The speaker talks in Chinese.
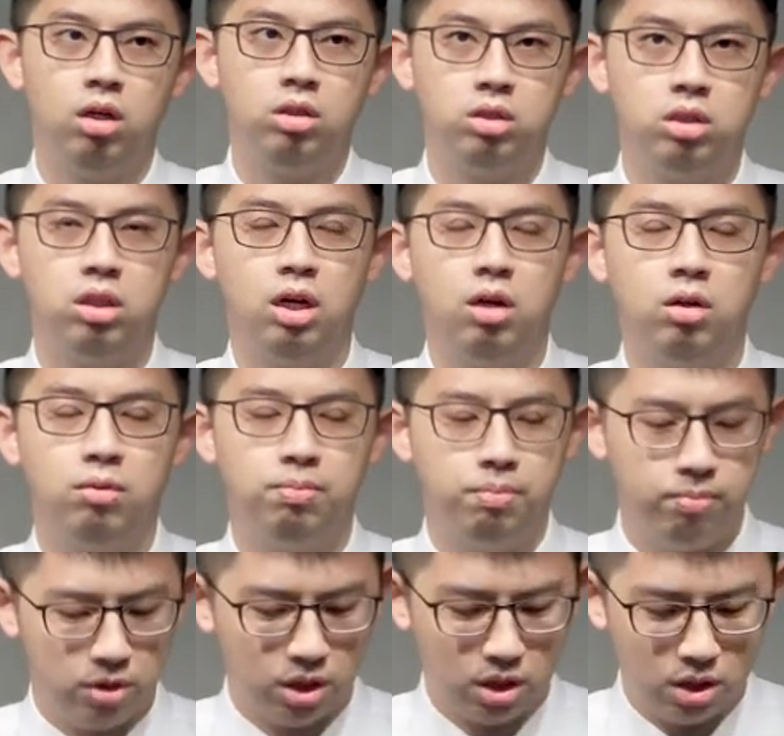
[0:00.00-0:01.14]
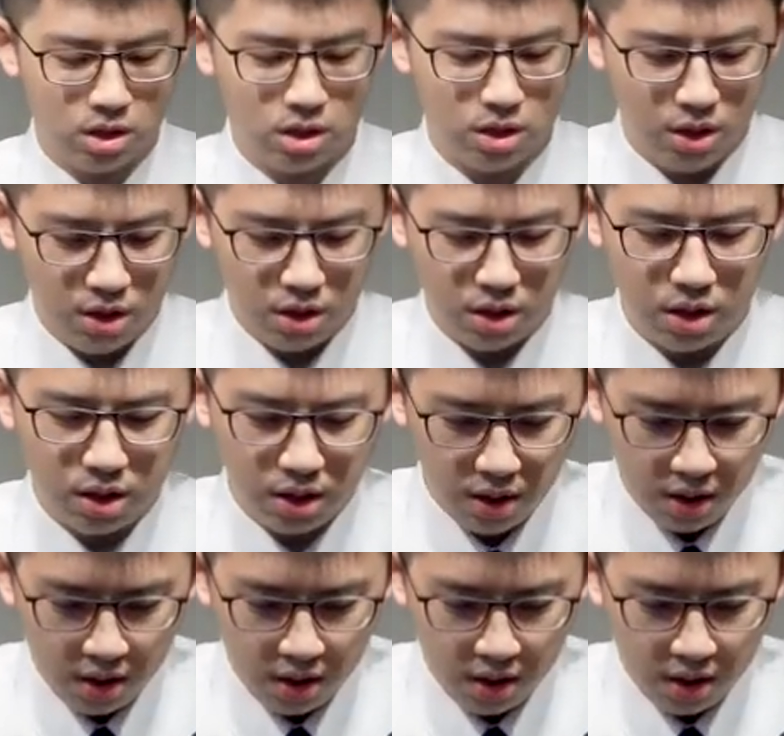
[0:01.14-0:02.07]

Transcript: 直到这个啊，